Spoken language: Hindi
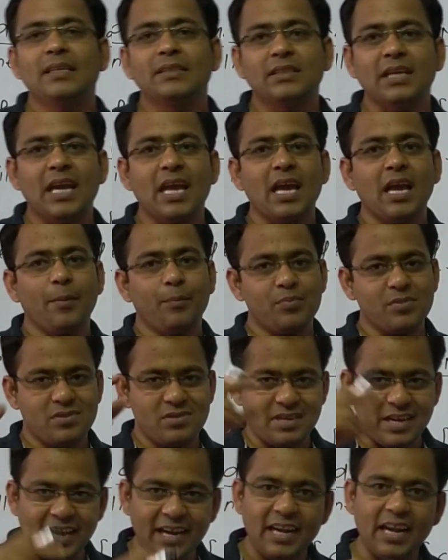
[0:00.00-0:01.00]
चाहे आप
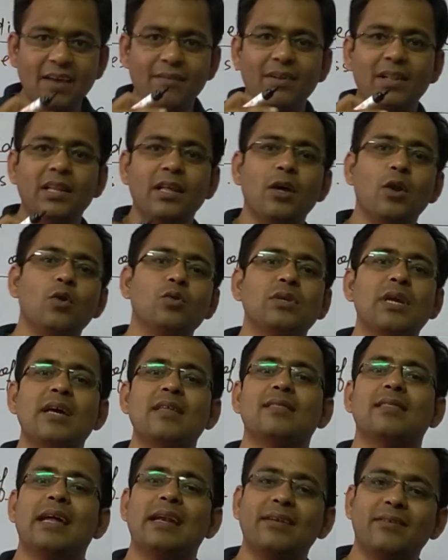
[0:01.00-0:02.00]
स्टेट लेवल दे रहे हो
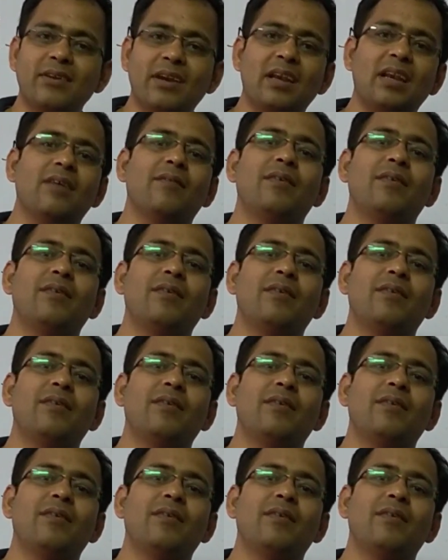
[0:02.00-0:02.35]
चाहे सेंट्रल